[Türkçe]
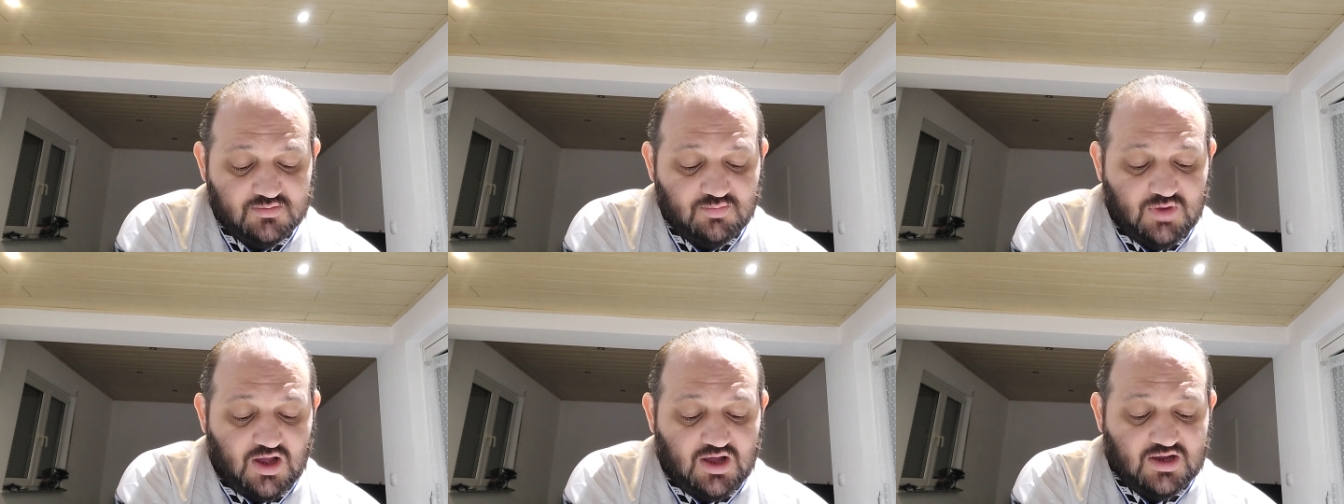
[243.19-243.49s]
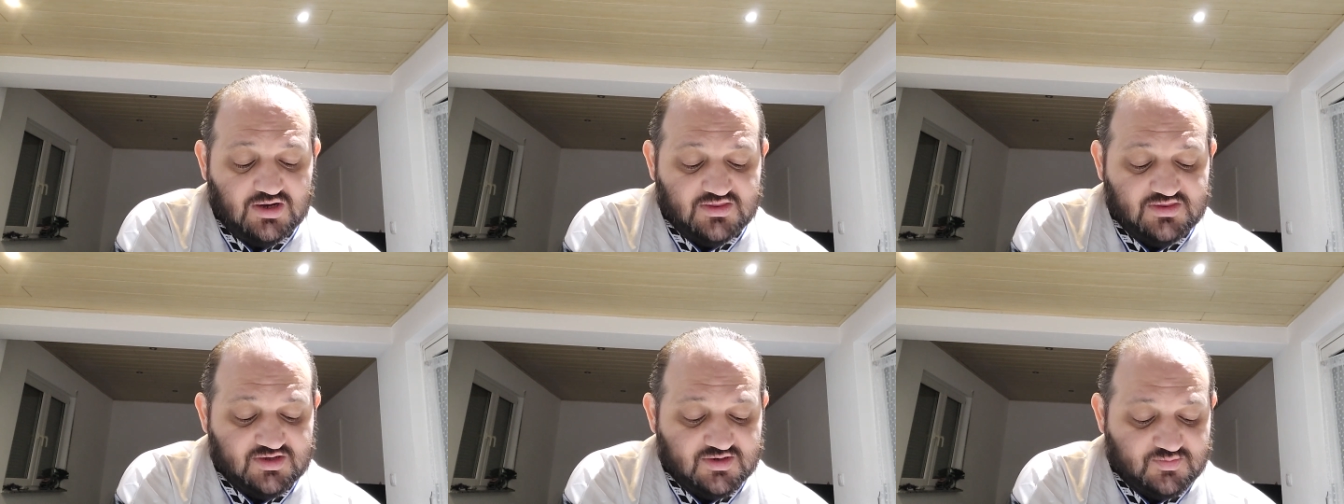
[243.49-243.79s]

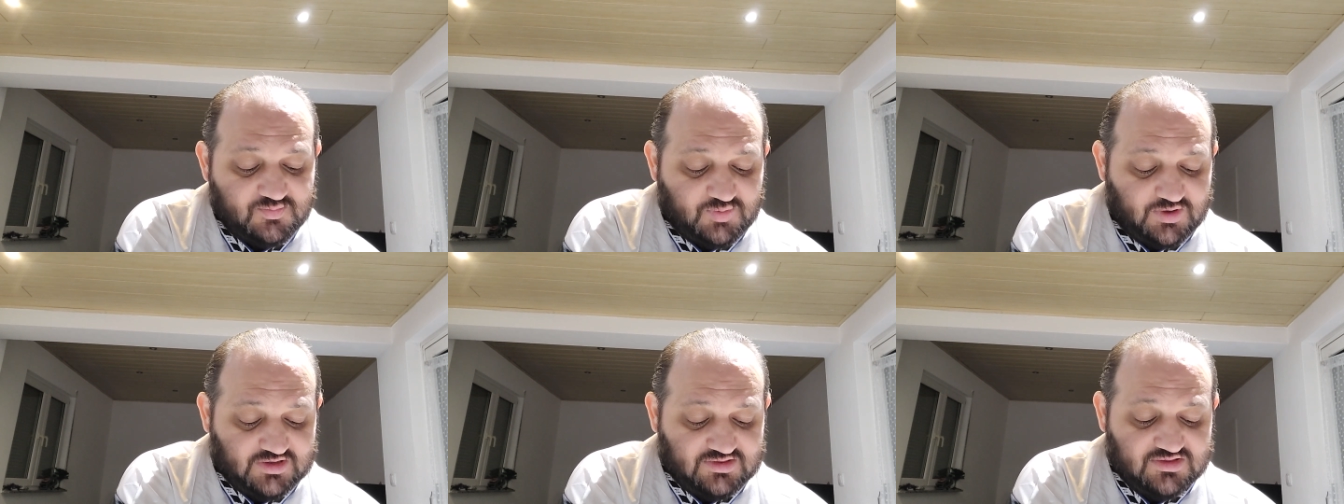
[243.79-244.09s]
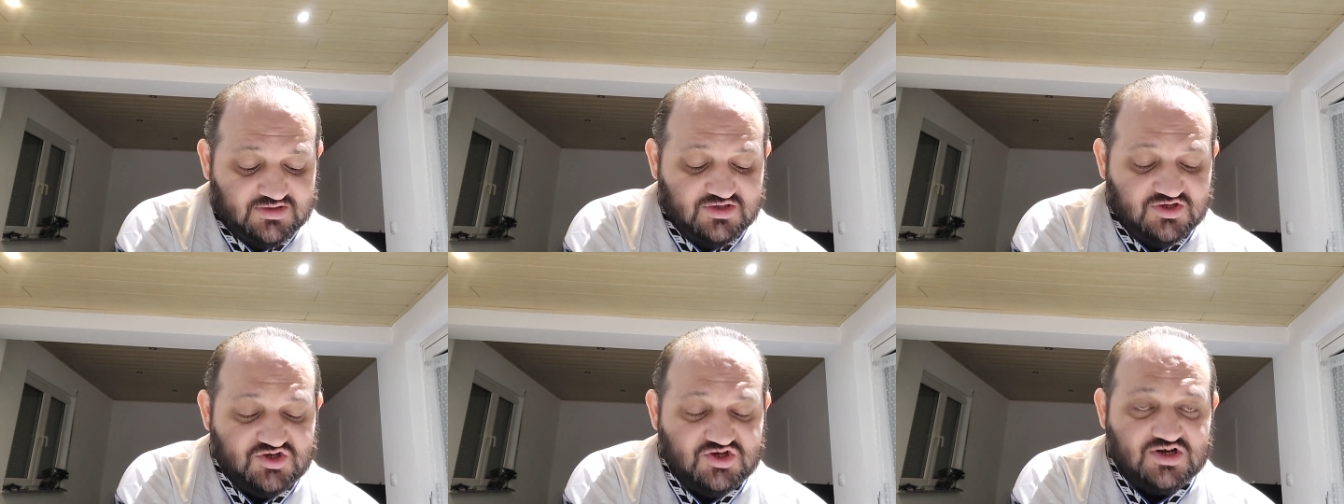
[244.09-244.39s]
artık
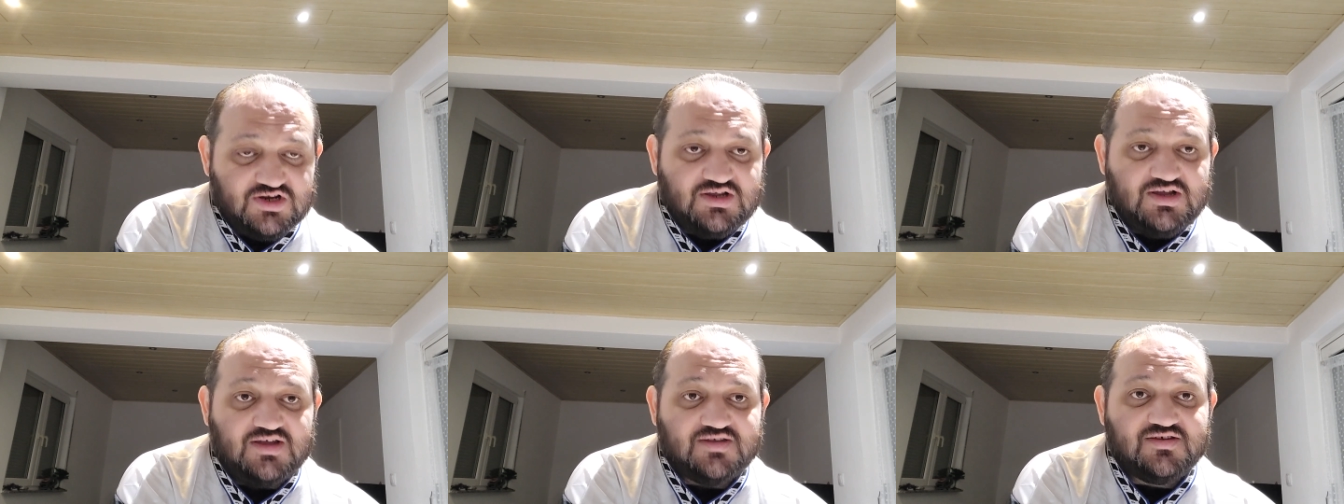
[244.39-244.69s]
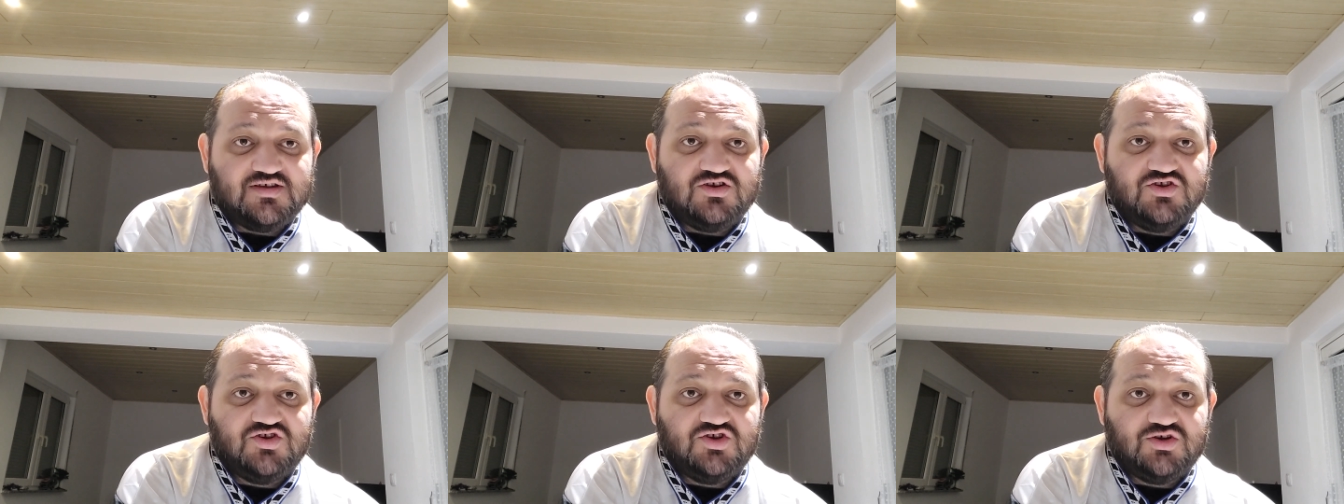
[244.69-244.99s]
patlayacak
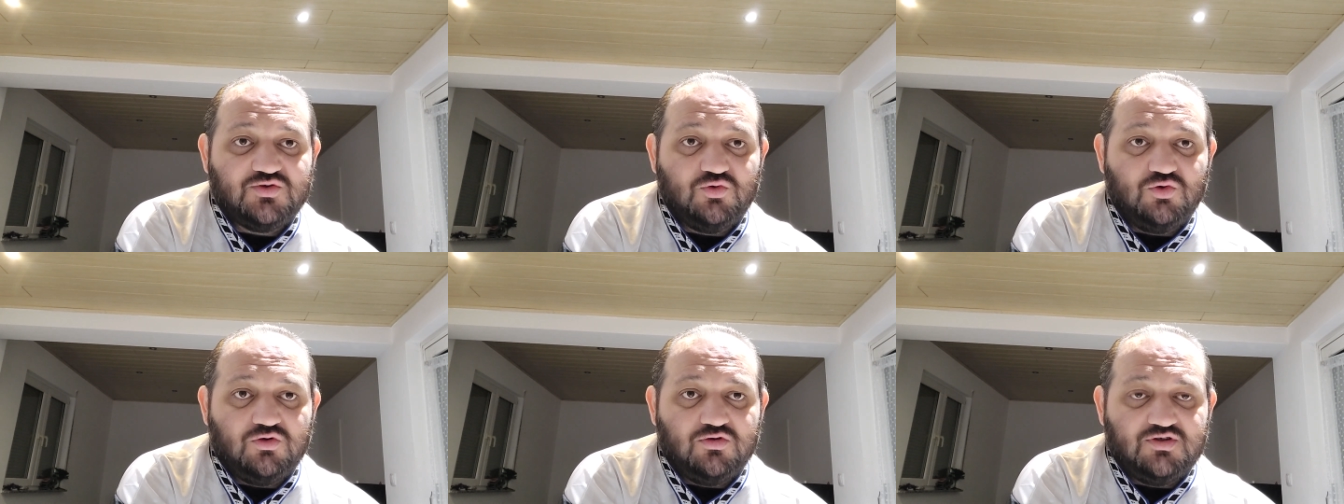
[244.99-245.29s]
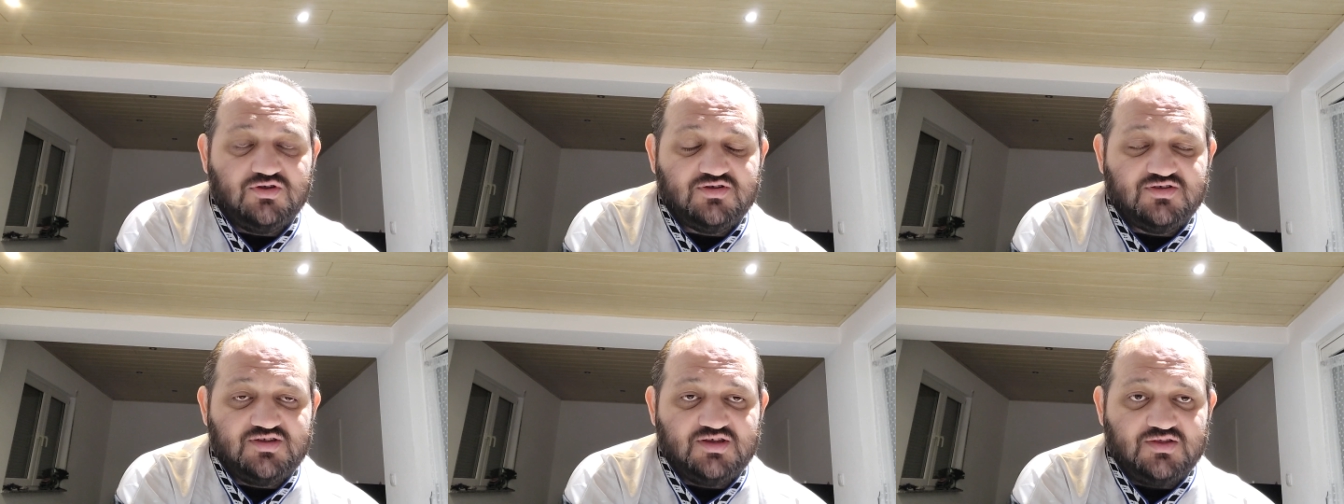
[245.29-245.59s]
kazanacak
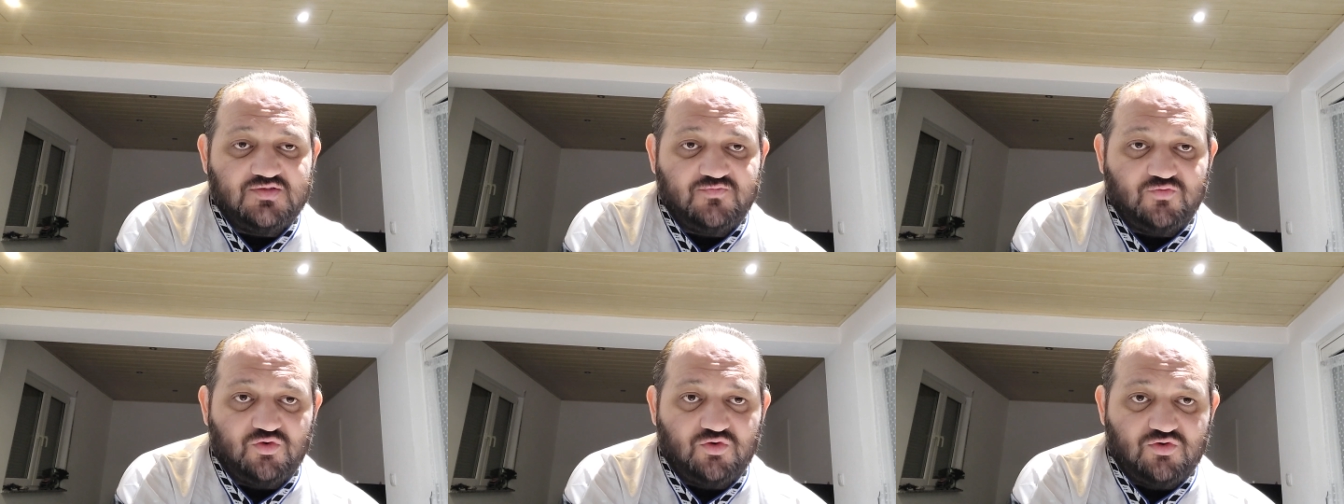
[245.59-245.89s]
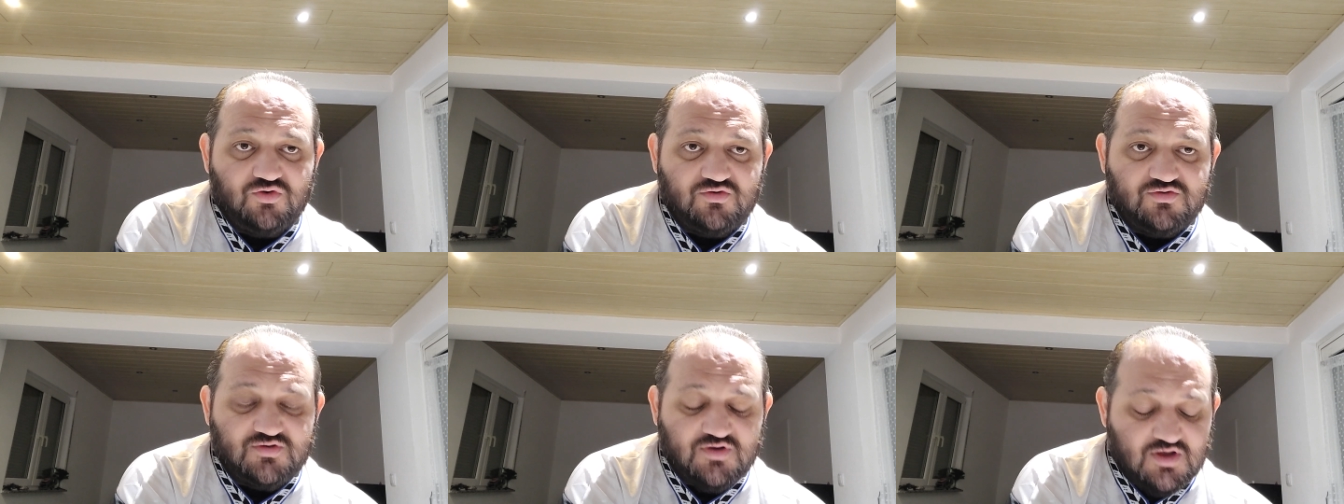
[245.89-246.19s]
Golden State
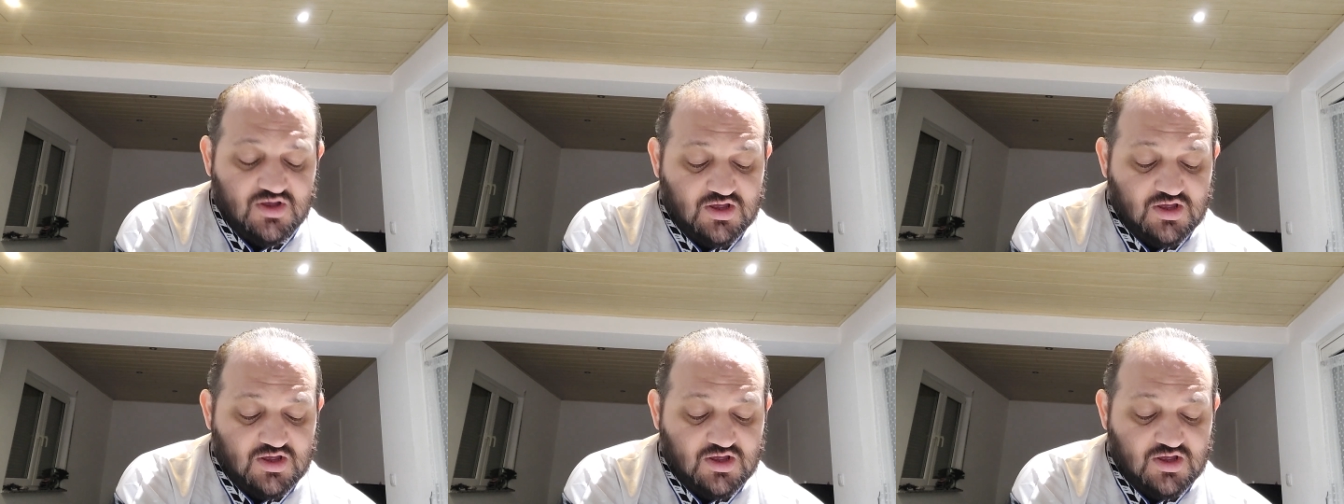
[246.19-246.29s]
Warriors